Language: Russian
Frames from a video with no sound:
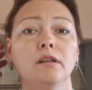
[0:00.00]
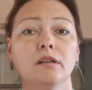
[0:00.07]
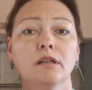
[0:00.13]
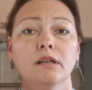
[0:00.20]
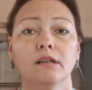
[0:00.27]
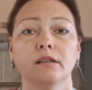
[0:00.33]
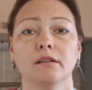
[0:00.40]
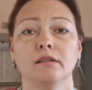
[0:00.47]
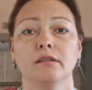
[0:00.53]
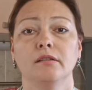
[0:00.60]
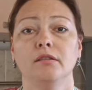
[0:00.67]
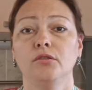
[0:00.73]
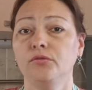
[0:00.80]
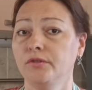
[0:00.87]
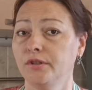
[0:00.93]
как
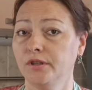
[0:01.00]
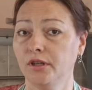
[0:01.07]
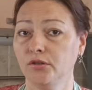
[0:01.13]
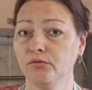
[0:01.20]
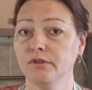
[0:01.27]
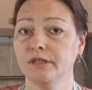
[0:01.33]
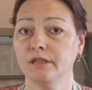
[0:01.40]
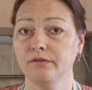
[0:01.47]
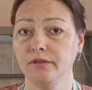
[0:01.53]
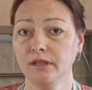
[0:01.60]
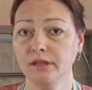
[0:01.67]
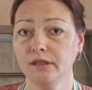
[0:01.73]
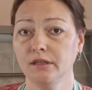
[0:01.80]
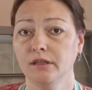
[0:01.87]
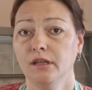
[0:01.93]
люди дают
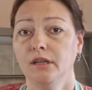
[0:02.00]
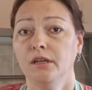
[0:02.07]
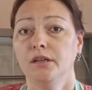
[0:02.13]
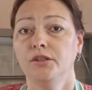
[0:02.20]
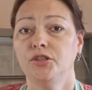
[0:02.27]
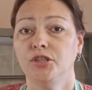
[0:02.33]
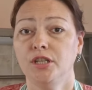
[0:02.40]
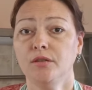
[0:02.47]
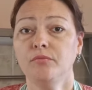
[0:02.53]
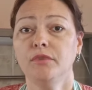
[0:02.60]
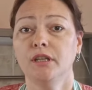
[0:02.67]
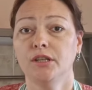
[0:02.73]
советы, чем